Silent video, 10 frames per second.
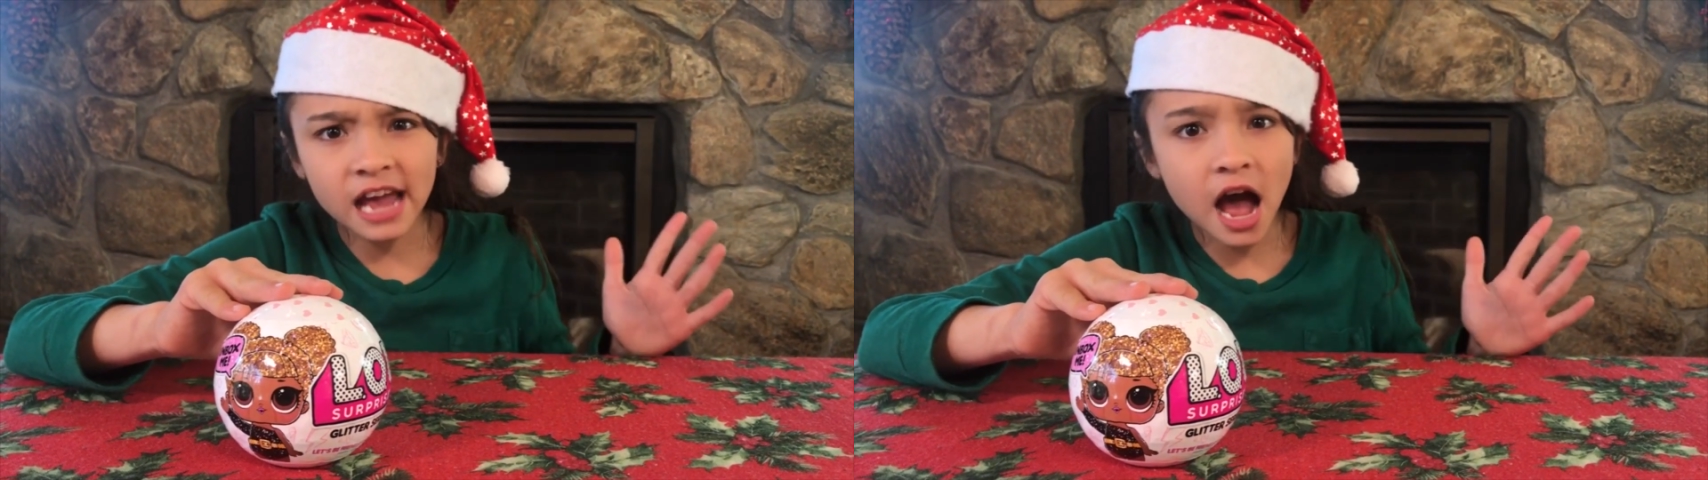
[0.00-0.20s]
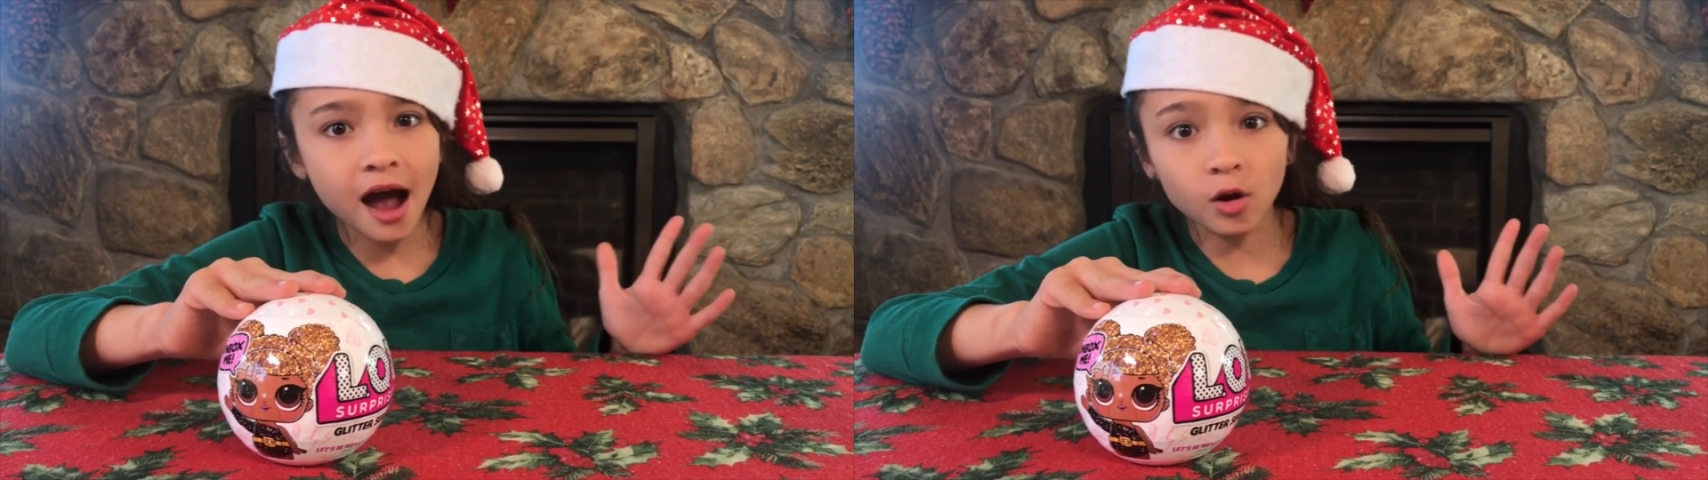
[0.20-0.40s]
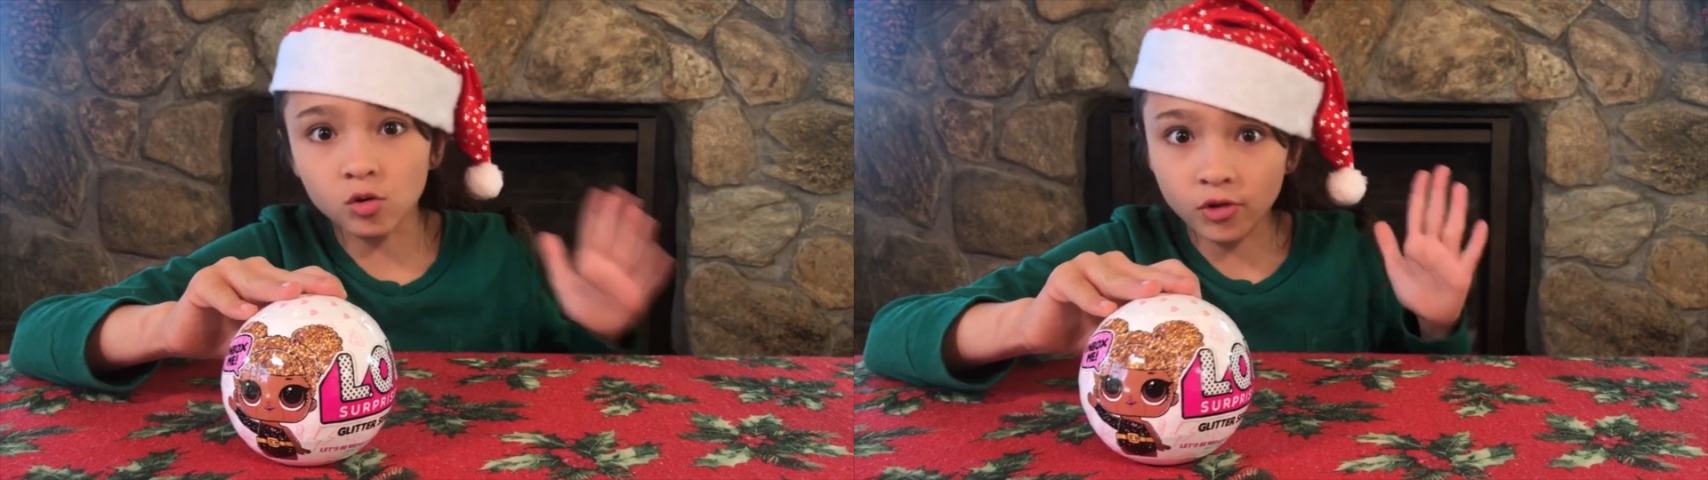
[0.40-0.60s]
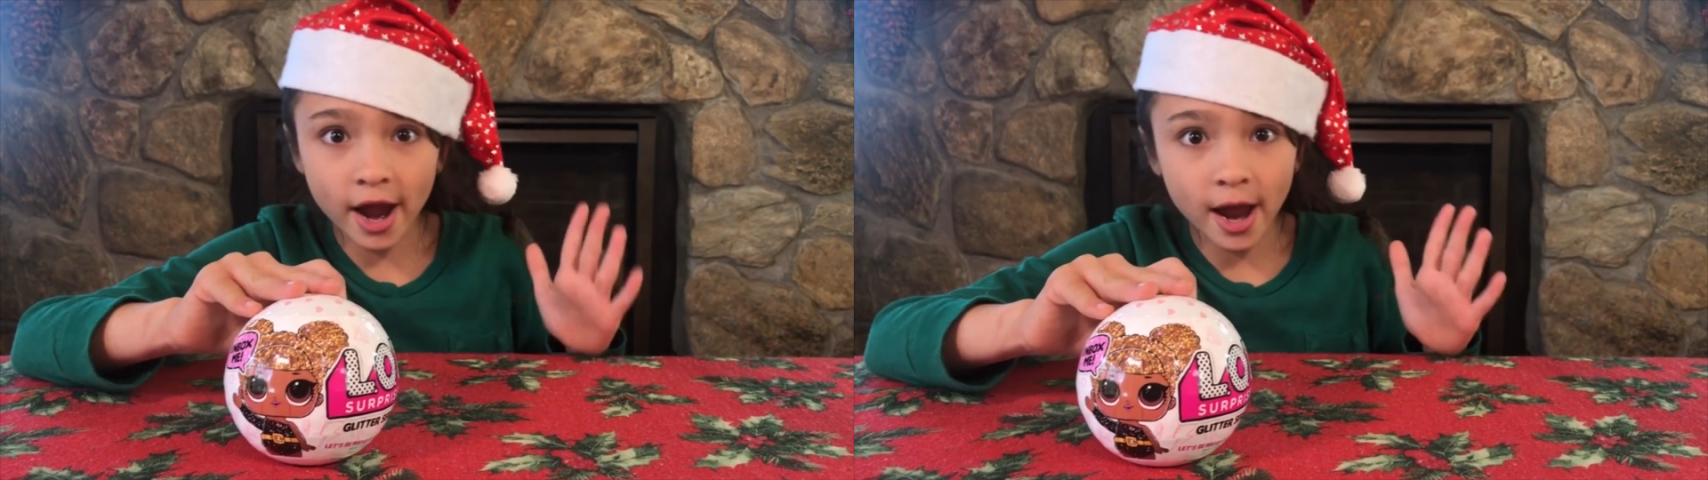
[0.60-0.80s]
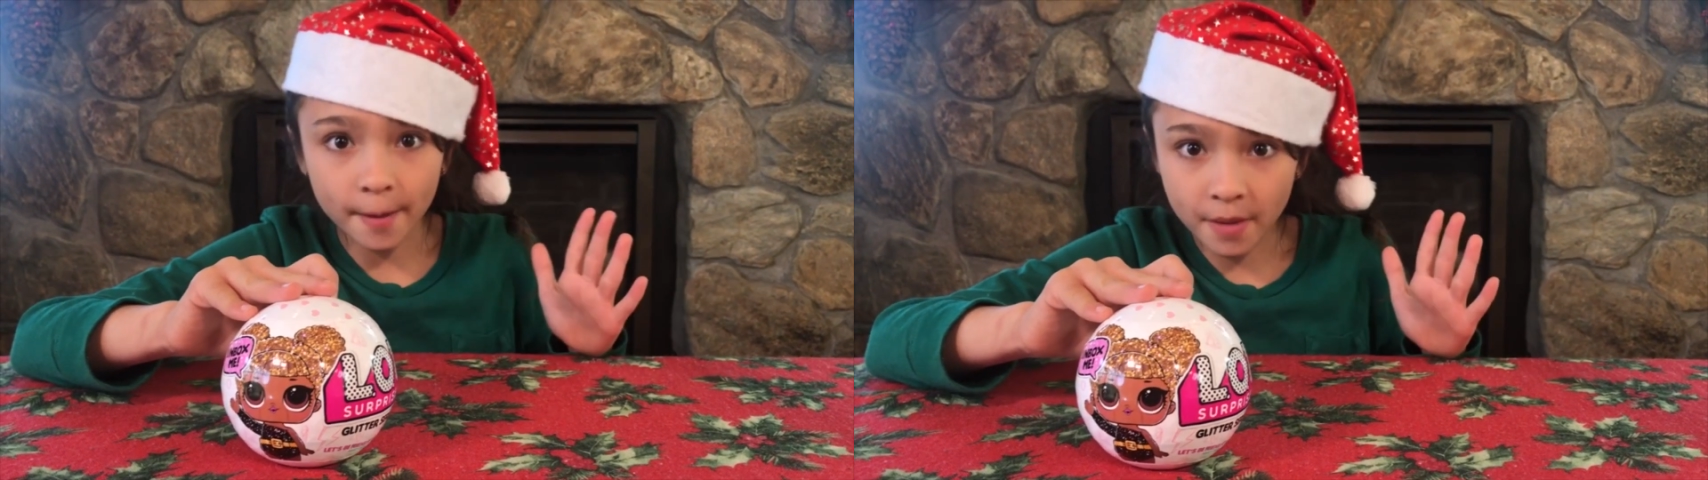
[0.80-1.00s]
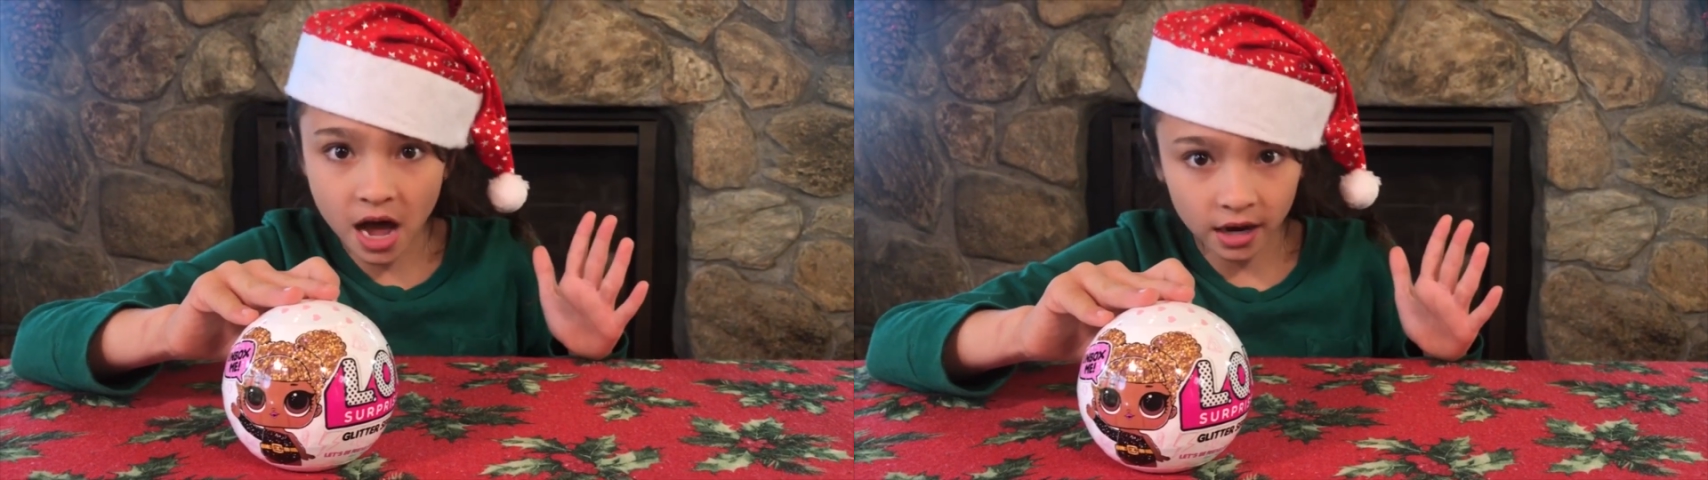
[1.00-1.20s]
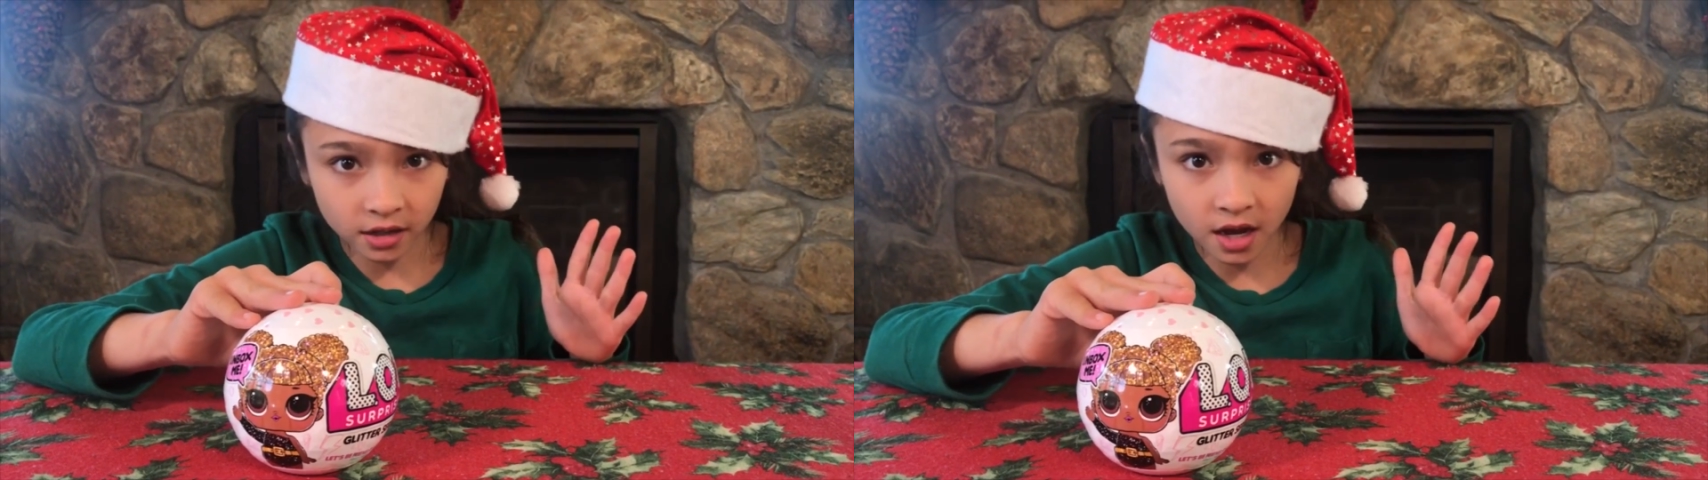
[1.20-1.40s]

ยากแวร์มาก